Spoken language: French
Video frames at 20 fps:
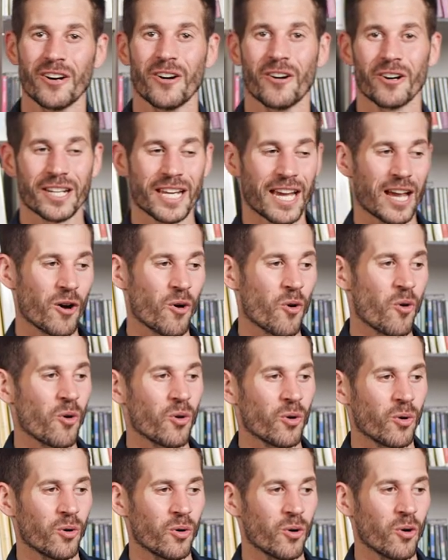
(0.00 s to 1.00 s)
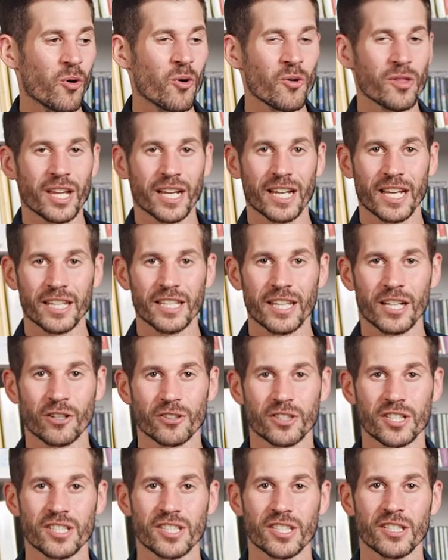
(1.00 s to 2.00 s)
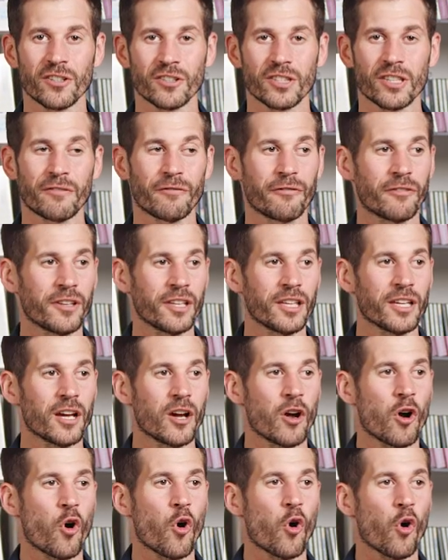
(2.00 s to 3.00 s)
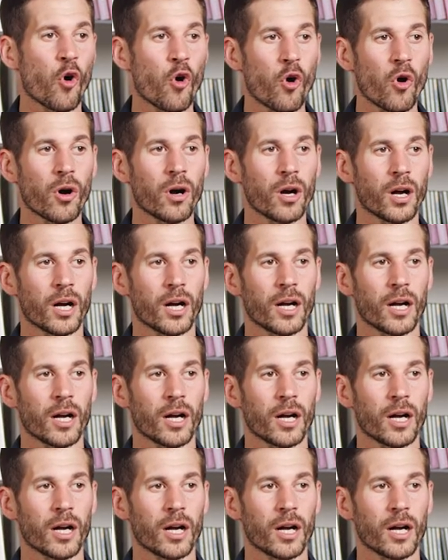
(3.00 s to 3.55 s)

Ok, on, a gagné quand ils s'identifient euh,